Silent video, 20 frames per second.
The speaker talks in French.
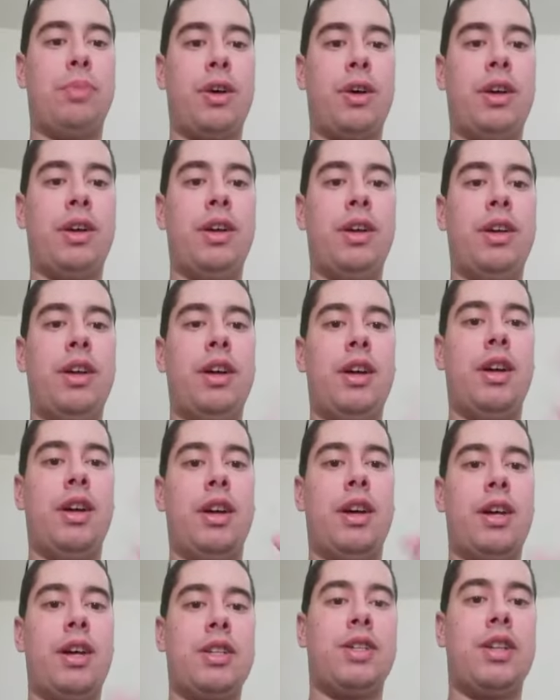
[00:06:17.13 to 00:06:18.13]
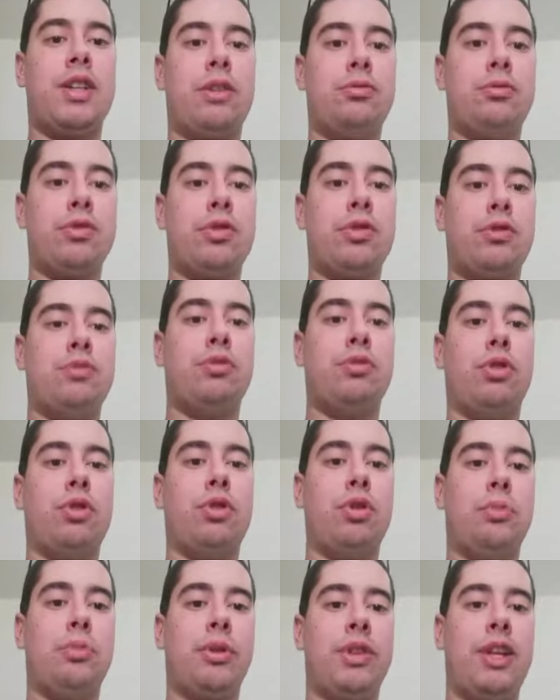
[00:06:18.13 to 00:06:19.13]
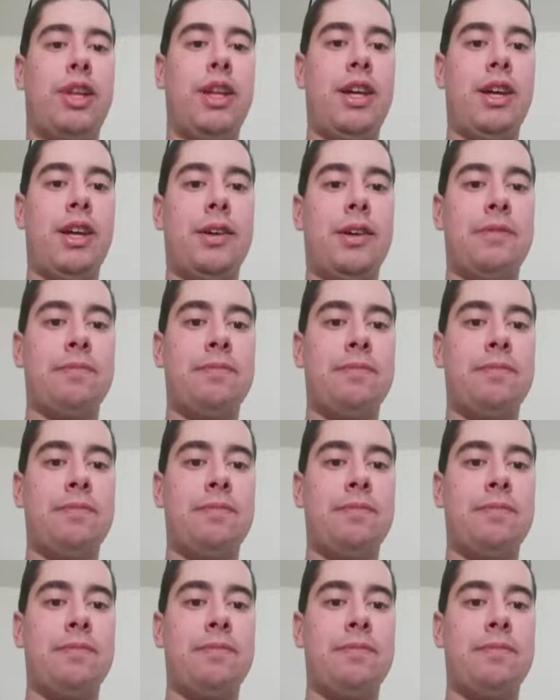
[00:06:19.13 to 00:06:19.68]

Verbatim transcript: bas. Un hashtag on s'en fout en commentaire.